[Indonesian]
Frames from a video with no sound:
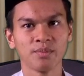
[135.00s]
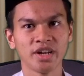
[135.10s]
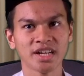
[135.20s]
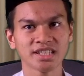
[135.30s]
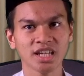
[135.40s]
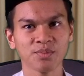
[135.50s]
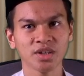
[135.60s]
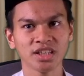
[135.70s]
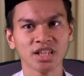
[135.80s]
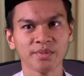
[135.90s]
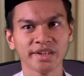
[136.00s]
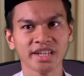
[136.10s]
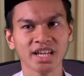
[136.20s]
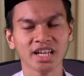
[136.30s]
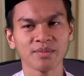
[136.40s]
Barang siapa tidak
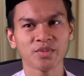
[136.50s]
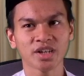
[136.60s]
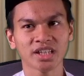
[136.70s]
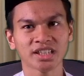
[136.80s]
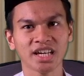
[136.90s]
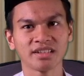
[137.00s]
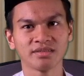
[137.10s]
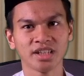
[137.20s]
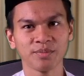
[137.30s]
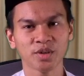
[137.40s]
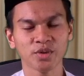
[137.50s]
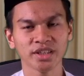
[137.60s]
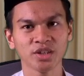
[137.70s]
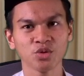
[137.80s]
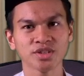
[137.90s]
meninggalkan perkataan dan
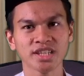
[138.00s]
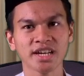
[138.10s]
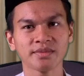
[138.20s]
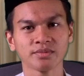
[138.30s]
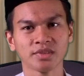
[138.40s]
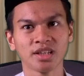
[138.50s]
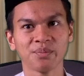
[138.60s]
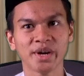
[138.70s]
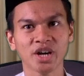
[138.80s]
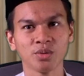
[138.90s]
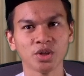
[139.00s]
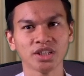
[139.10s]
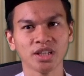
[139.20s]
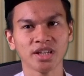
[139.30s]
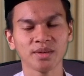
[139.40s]
perbuatan dusta, maka
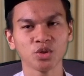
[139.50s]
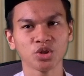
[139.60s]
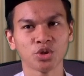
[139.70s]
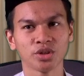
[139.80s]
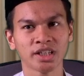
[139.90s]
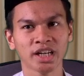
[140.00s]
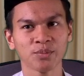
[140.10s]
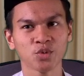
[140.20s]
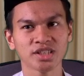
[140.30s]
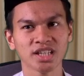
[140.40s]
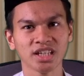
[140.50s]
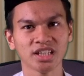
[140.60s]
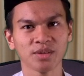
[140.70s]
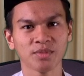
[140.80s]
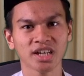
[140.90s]
Allah tidak butuh terhadap
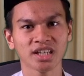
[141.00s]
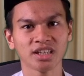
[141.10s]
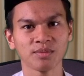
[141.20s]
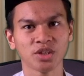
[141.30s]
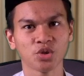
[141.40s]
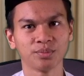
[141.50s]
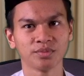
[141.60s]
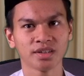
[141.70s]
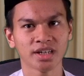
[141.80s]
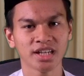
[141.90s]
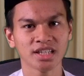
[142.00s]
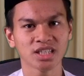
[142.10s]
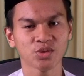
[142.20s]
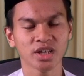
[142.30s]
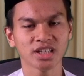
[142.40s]
puasanya dari makan dan minum.
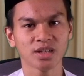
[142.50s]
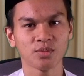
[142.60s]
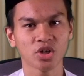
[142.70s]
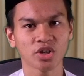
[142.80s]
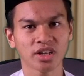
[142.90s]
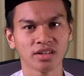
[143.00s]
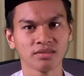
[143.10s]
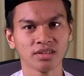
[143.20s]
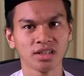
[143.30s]
Hadis riwayat Al-Bukhari.